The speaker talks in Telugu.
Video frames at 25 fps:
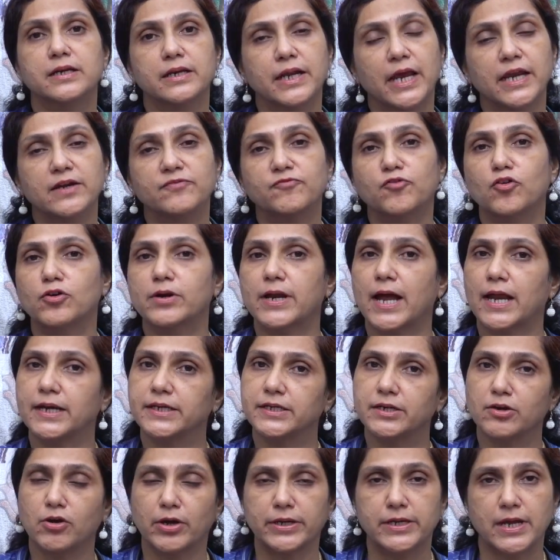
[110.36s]
గ్రేడ్ ఫోర్
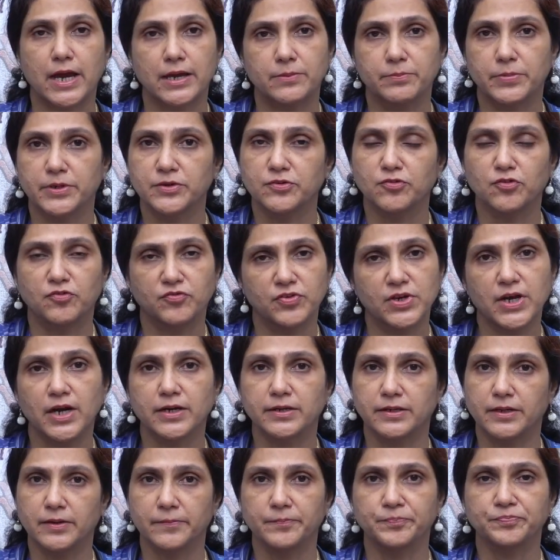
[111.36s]
అడినాయిడ్ హైపర్ట్రోఫీ
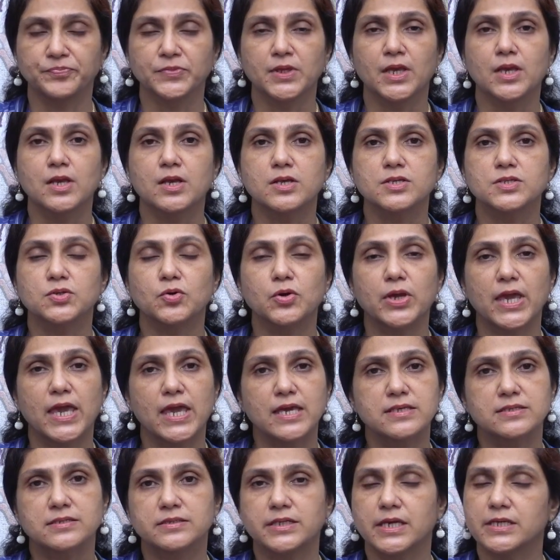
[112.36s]
అంటాం సో ఏ
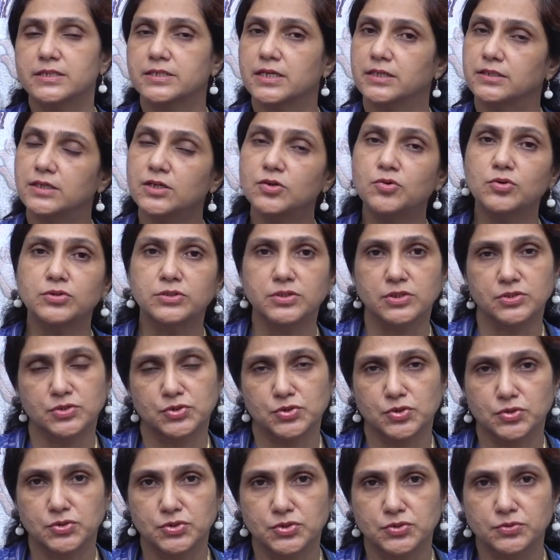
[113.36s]
స్టేజ్ అది
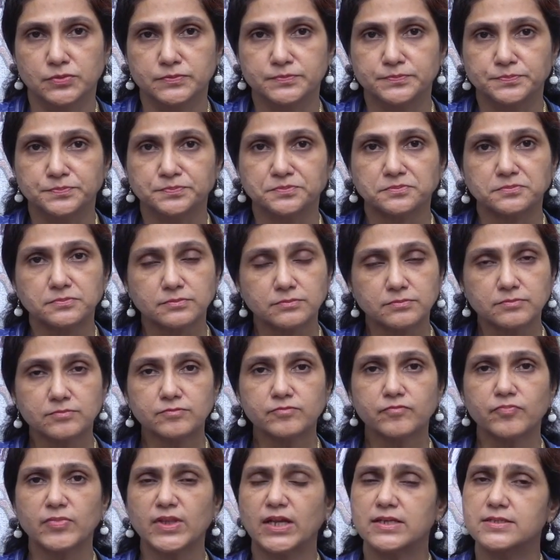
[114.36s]
గుర్తించవచ్చు
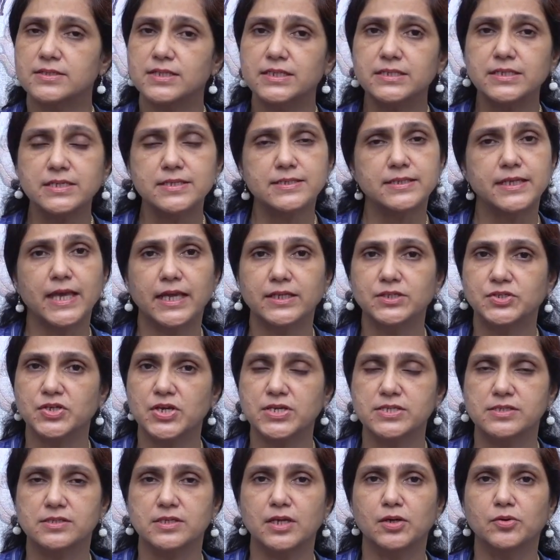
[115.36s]
సిటీ స్కాన్
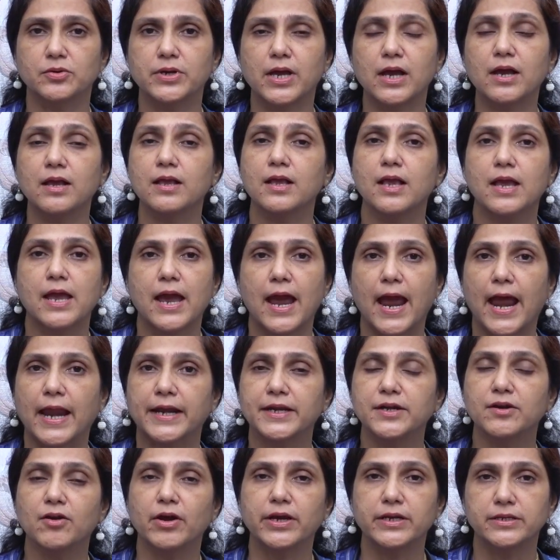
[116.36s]
చేస్తే కూడా
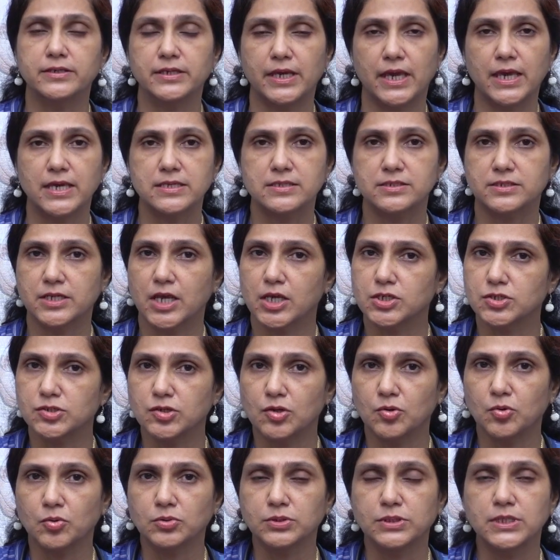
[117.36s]
అడ్నాయిడ్ ఏ
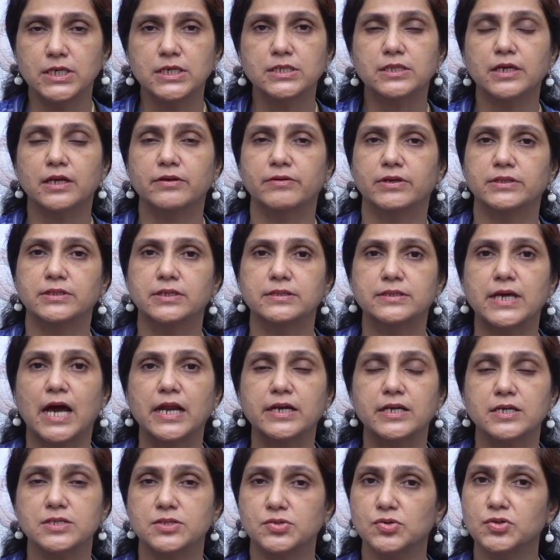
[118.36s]
స్టేజ్లో ఉంది తర్వాత
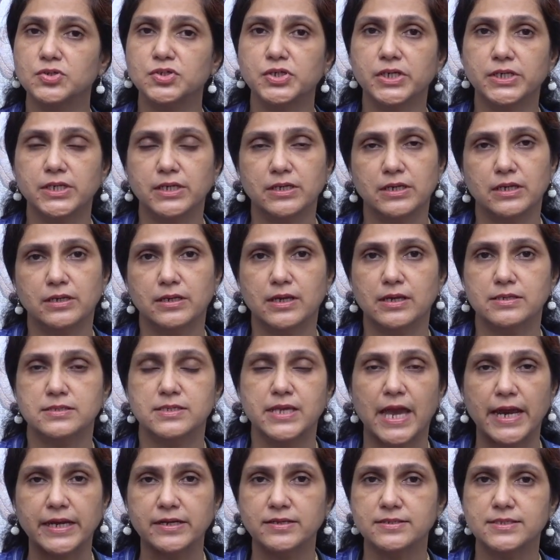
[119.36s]
దాని అసోసియేటెడ్ అయిన
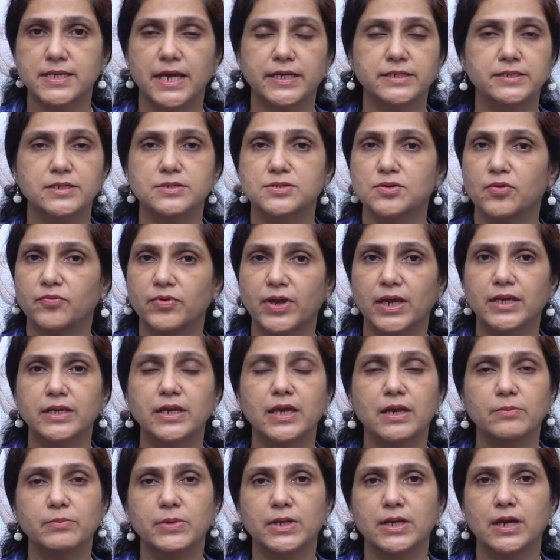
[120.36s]
సైనోసైటిస్ వేరే
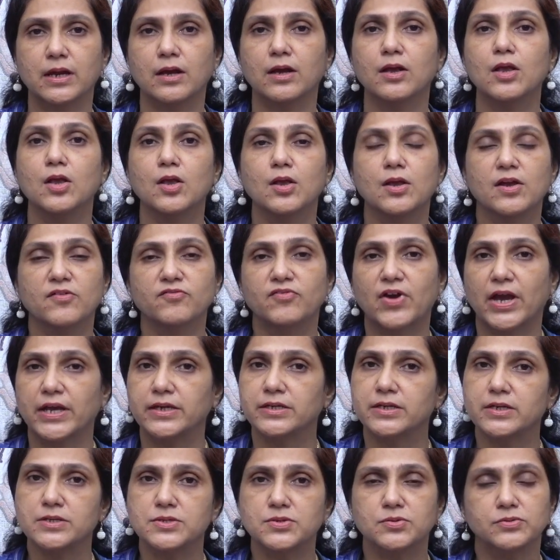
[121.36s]
ఏమైనా
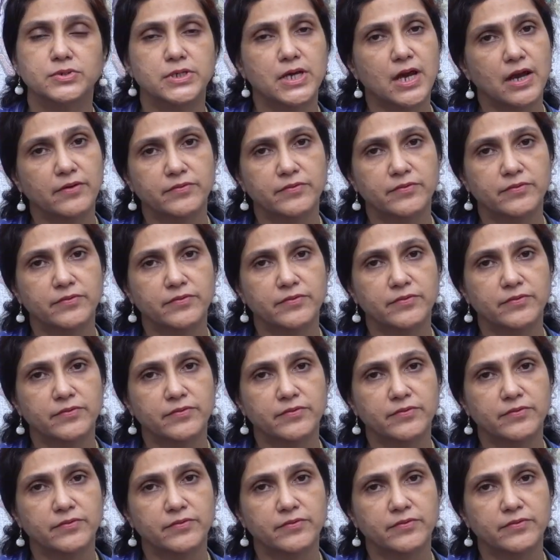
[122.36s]
ఫైండింగ్స్ ఉంటే